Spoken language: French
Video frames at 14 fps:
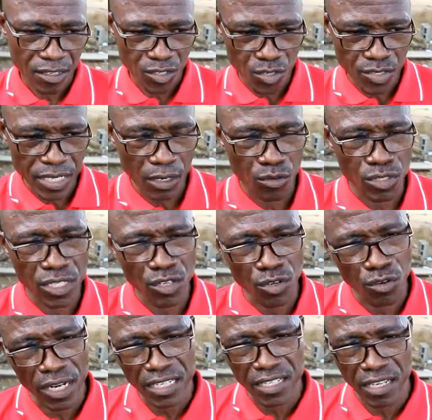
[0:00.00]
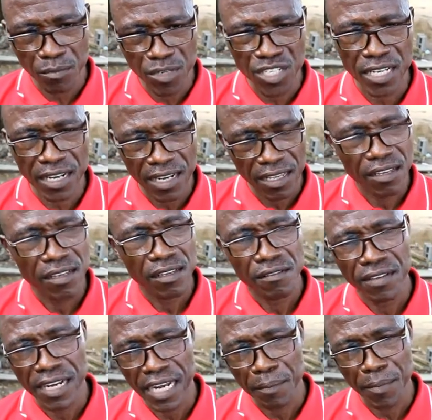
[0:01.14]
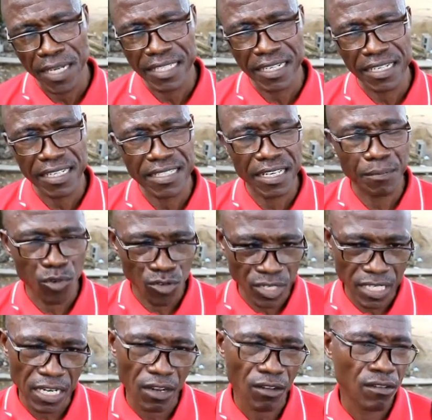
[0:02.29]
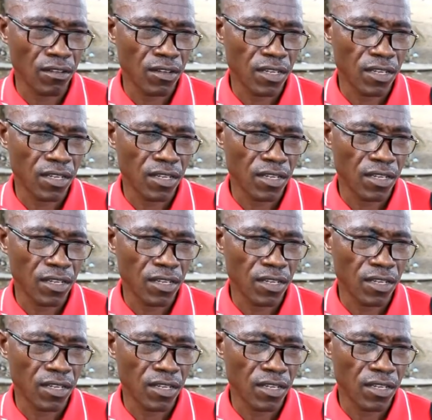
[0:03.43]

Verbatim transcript: juste à côté du collège Saint-Michel, vers la maternée Saint-Paul de Nilon.